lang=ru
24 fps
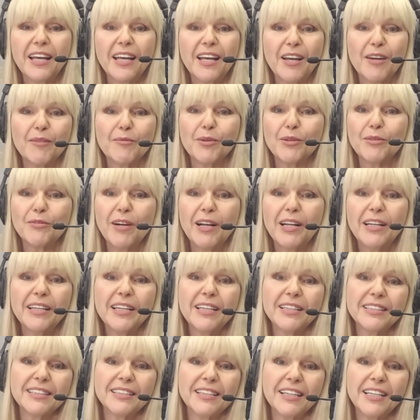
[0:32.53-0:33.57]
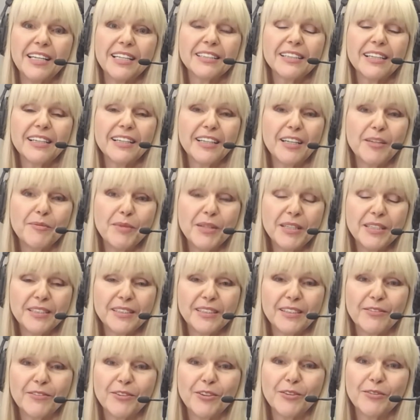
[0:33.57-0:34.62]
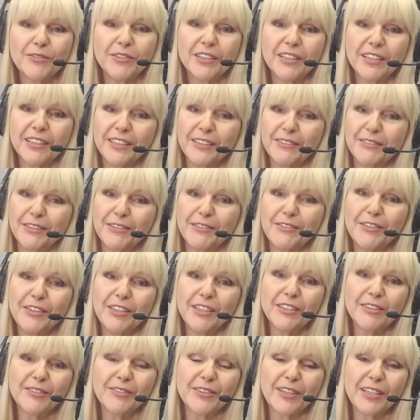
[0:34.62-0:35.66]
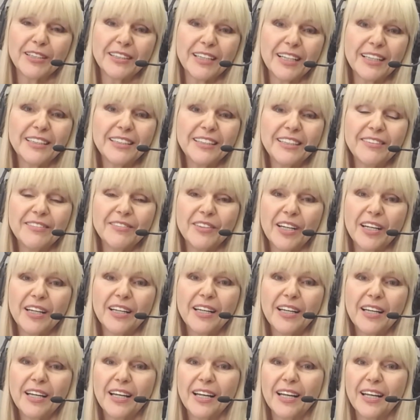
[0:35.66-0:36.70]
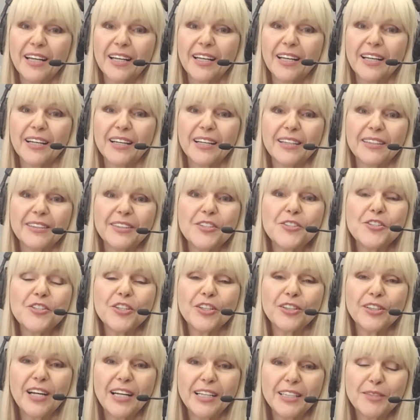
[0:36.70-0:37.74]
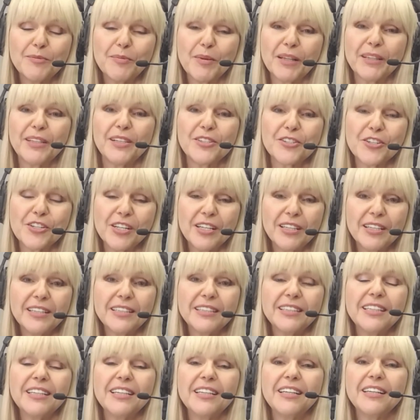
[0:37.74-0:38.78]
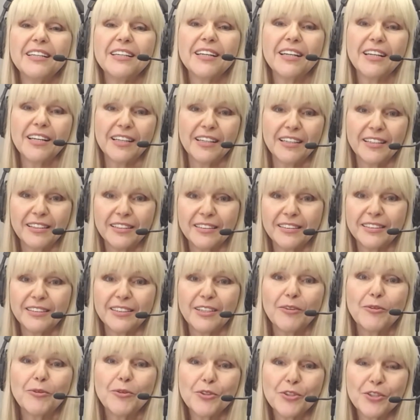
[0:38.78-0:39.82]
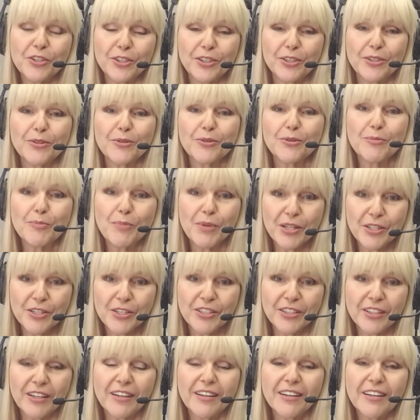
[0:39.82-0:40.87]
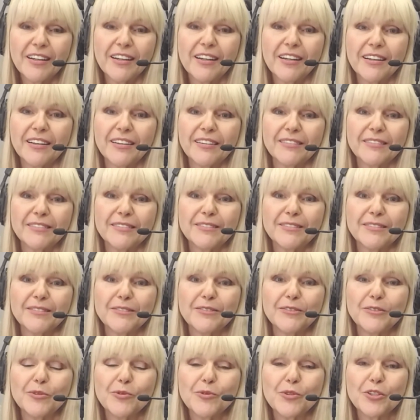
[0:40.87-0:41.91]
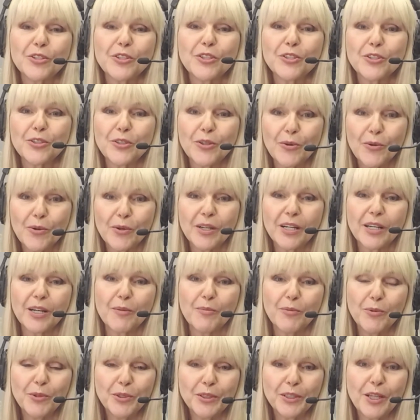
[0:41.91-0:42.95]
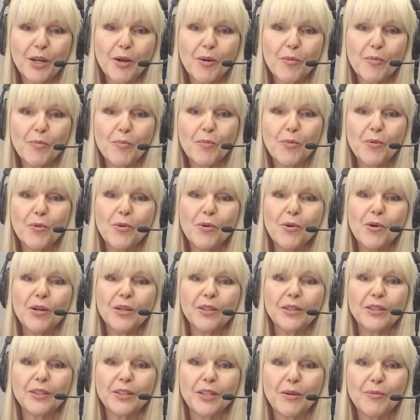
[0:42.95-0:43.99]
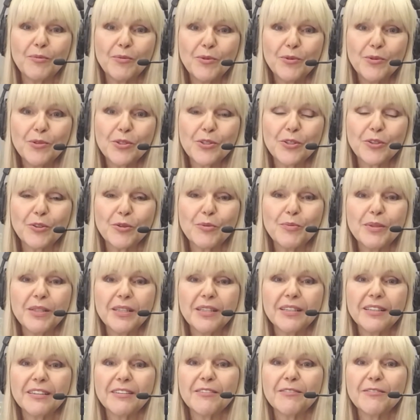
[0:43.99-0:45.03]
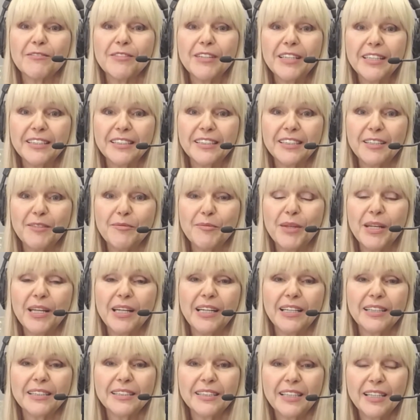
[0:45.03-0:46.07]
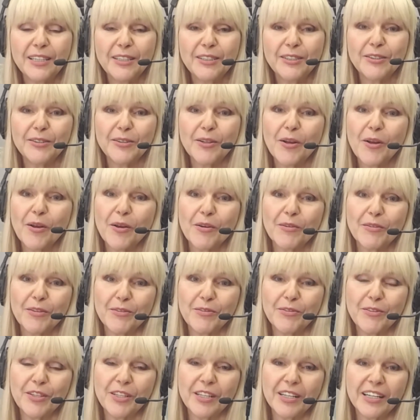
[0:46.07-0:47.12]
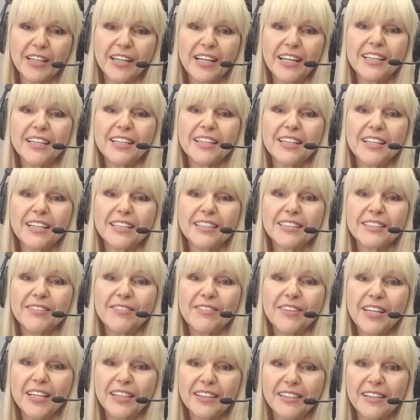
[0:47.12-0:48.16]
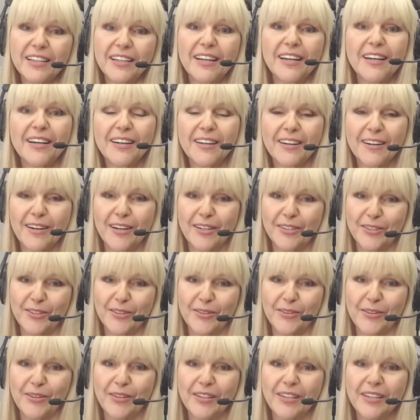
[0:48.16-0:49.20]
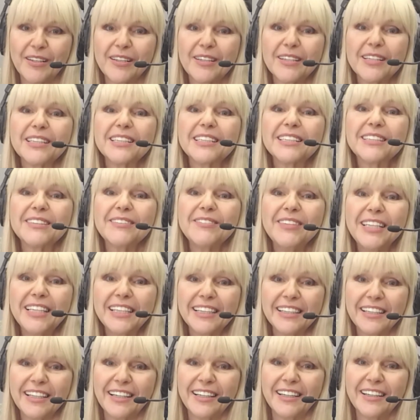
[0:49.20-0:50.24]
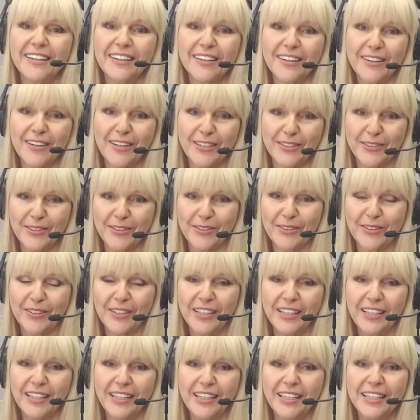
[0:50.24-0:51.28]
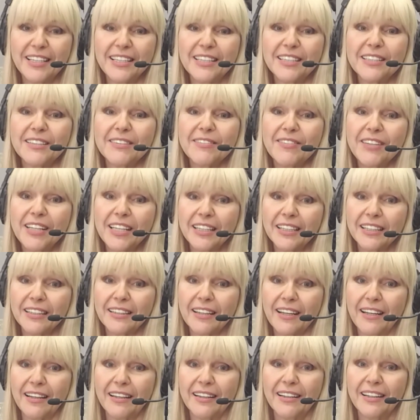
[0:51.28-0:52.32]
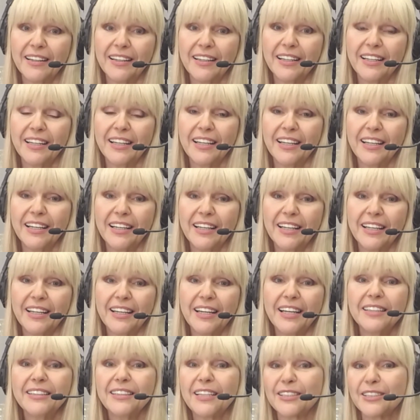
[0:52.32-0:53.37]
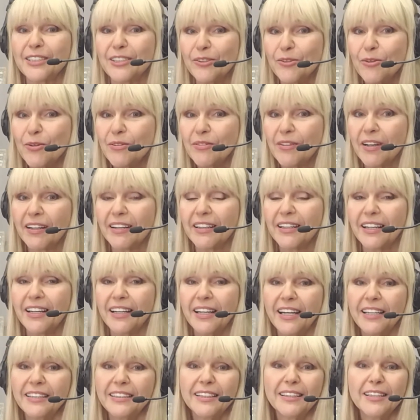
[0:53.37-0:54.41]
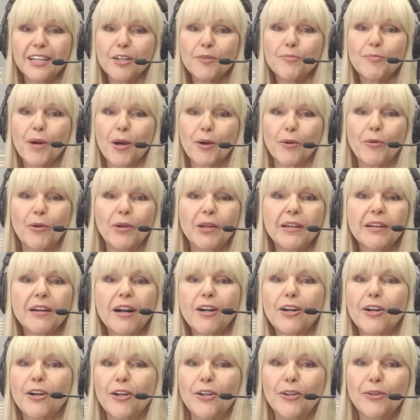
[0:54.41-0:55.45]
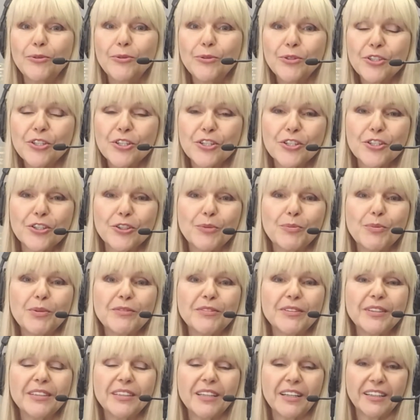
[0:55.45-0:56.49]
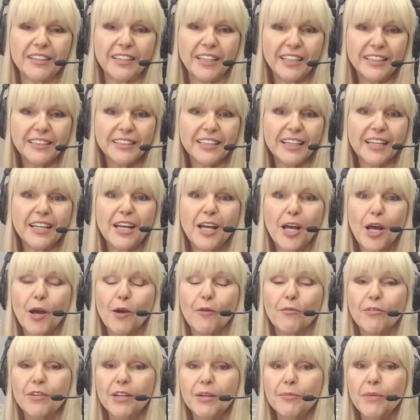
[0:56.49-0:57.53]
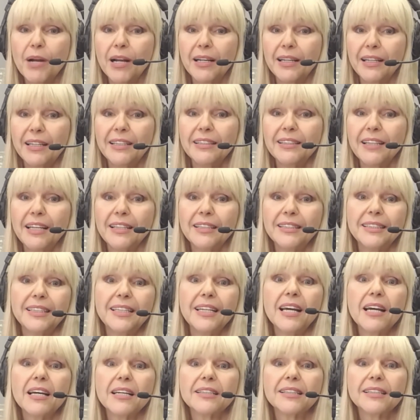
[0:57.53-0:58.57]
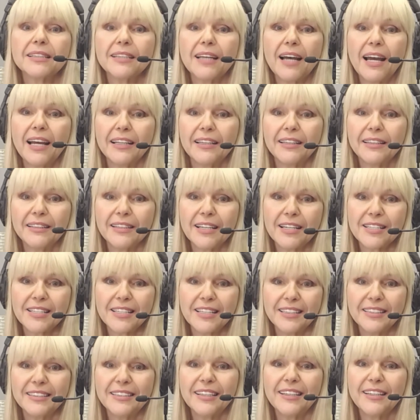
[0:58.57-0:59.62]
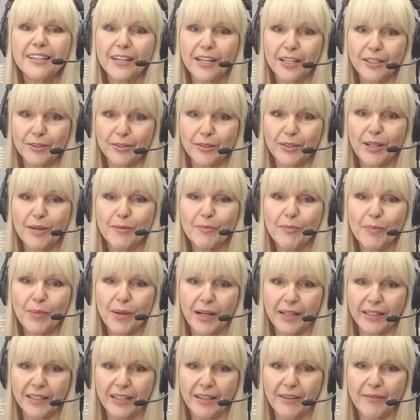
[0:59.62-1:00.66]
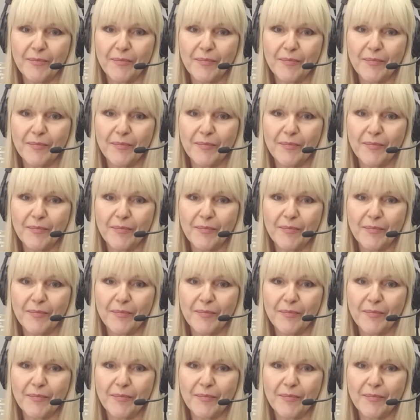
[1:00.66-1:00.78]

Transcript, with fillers: Буквально за несколько месяцев до выхода в эфир у нас активно э, началась, продолжалась и э, закончилась успешно э, в нужный срок работа по тому, чтобы выйти, имея лицензию, в эфир. Светлое радио. Светлое радио. Светлое. Это слово — это как пароль, как ключ, чтобы в интернете вы могли найти сайт нашей телерадиокомпании